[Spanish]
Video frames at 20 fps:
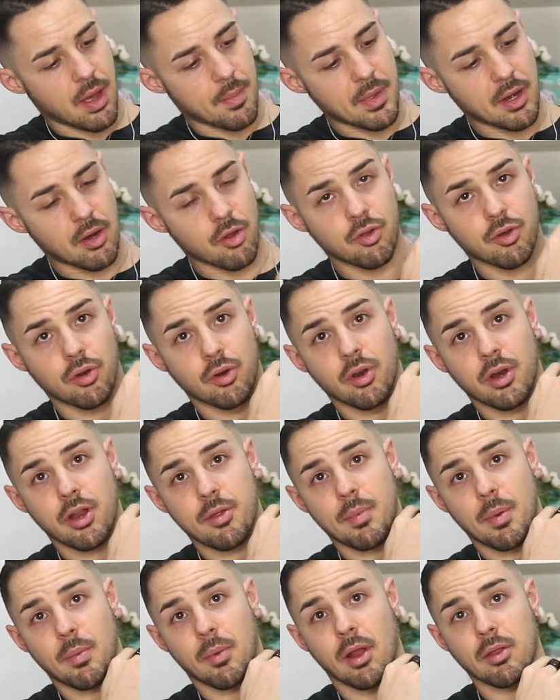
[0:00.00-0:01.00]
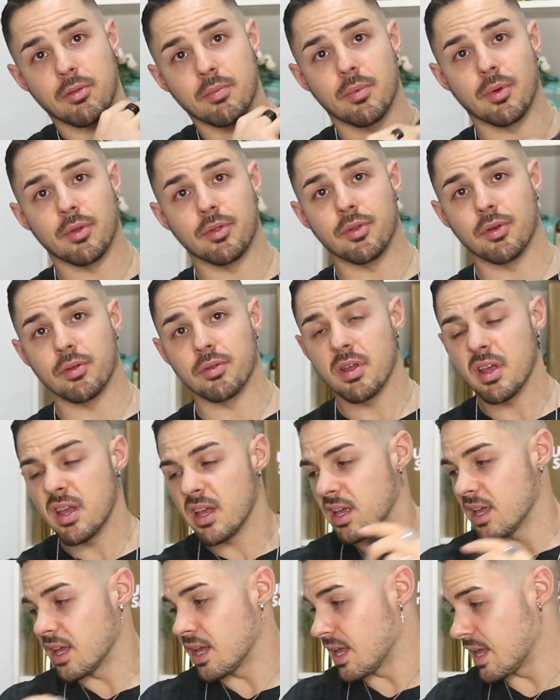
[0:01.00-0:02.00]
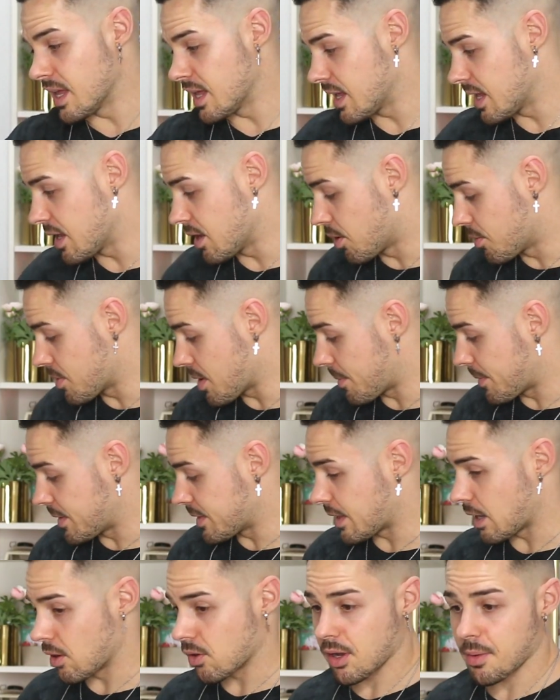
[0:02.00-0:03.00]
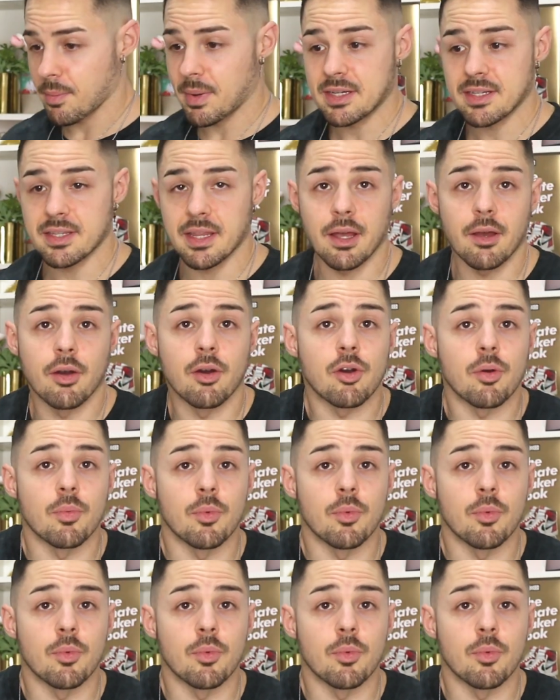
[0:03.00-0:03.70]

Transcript: a mí los colores me molan un montón y obviamente lo que más tengo,